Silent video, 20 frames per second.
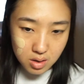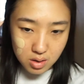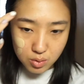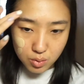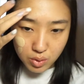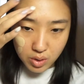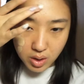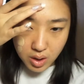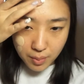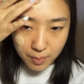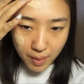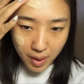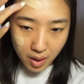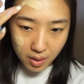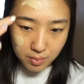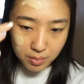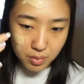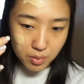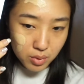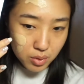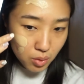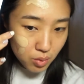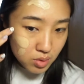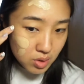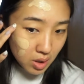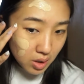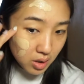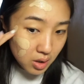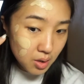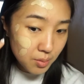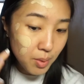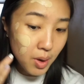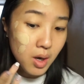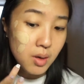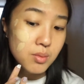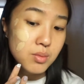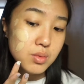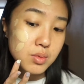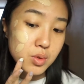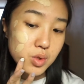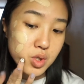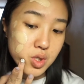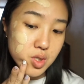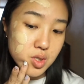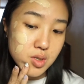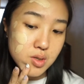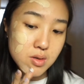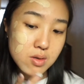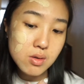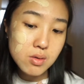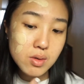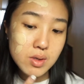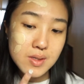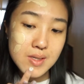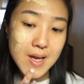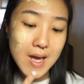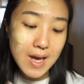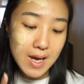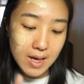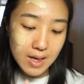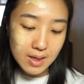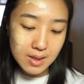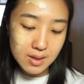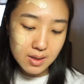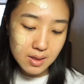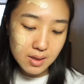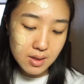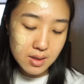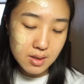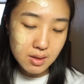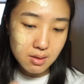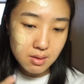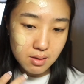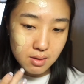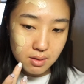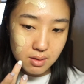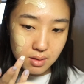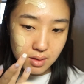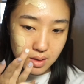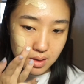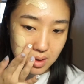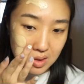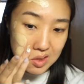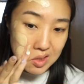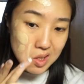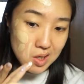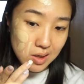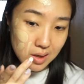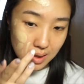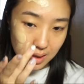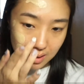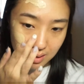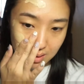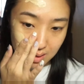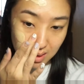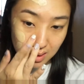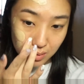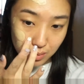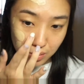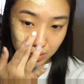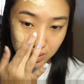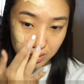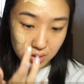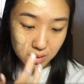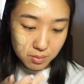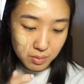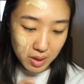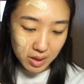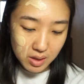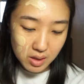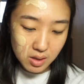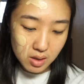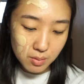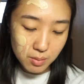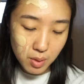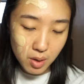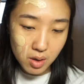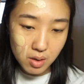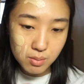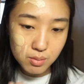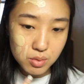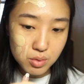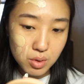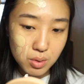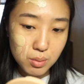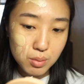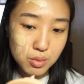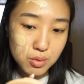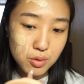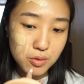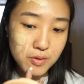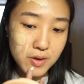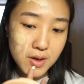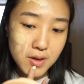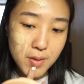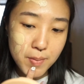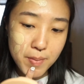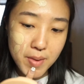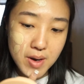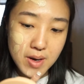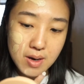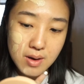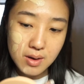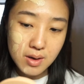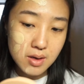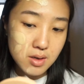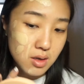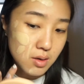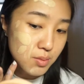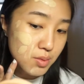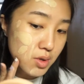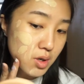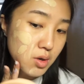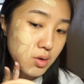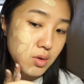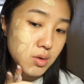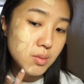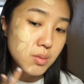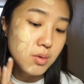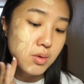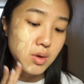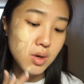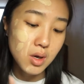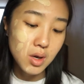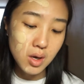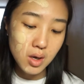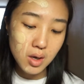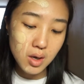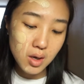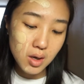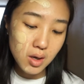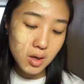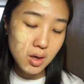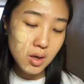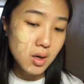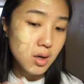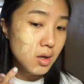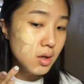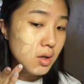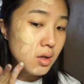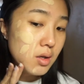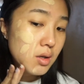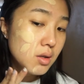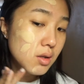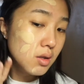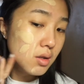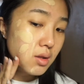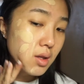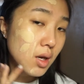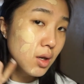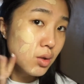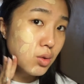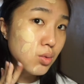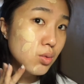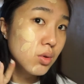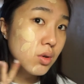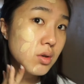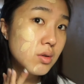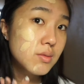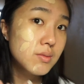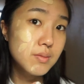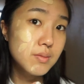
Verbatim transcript: 我一个 pump，我通常一个 pump 就是会擦一整一整张脸。现在我整把一个 pump 全部都发到半张脸上，不知道会不会太多。